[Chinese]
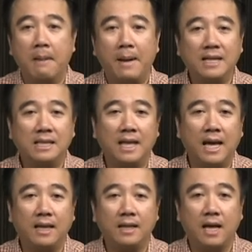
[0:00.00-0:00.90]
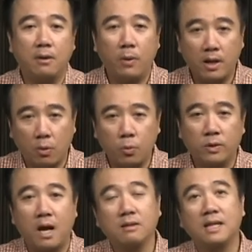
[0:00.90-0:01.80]
盘子内内会有五
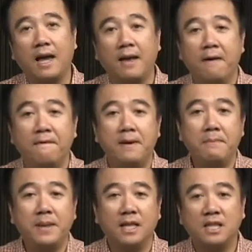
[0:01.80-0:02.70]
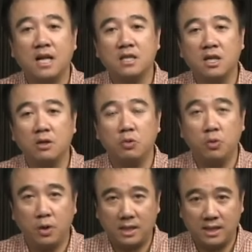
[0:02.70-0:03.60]
道菜，分别象征逾
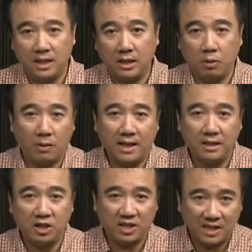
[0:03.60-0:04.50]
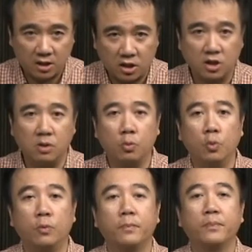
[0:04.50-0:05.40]
越节由来的这些食
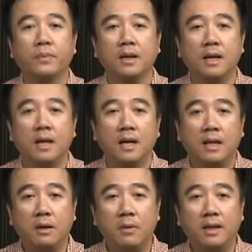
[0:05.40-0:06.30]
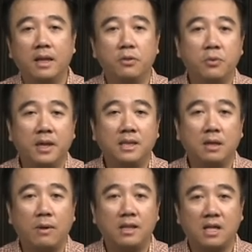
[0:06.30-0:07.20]
物。另外呢，逾越节
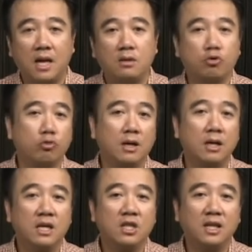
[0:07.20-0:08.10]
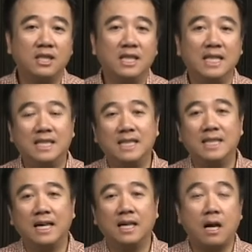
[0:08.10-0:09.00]
晚餐除了圣经里记
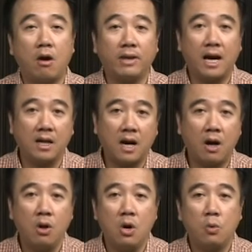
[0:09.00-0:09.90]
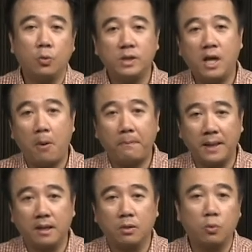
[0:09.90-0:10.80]
载的烤羊羔、无效
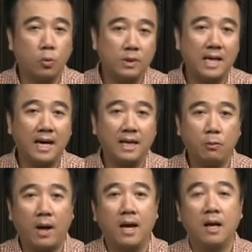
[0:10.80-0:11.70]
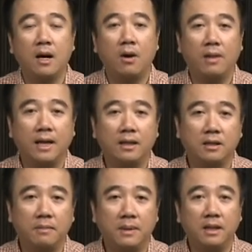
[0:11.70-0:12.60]
饼、苦菜以外，后来的
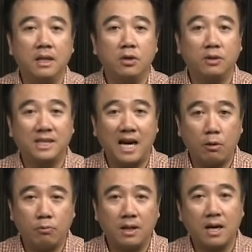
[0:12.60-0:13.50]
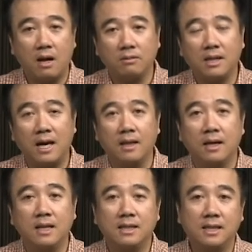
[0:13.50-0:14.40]
人们又加入了烤蛋、
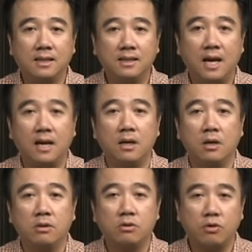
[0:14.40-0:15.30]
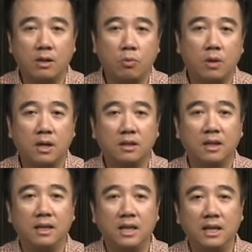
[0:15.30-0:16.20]
青菜、水果和
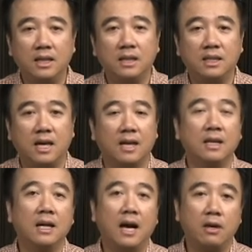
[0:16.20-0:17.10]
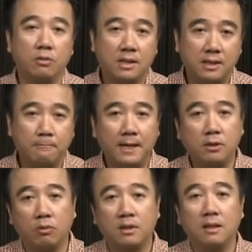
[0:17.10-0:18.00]
人泥酱，还有四杯
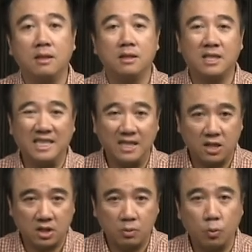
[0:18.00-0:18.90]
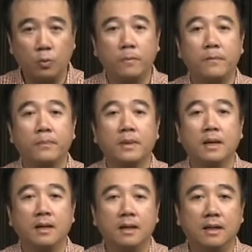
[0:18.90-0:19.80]
酒等等的这些食物。
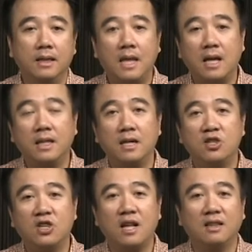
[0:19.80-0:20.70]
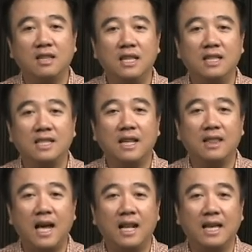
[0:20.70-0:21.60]
而当年上帝在
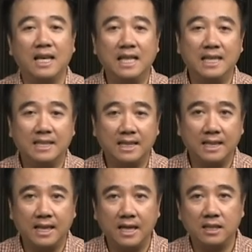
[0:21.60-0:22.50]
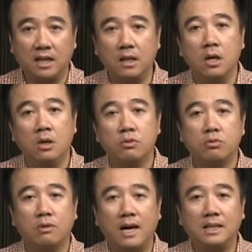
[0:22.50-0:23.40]
带领以色列人。
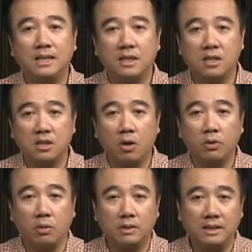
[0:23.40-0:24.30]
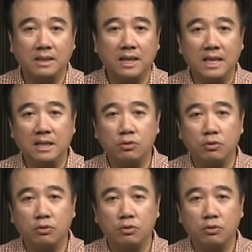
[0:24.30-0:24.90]
出埃及的时候有四个应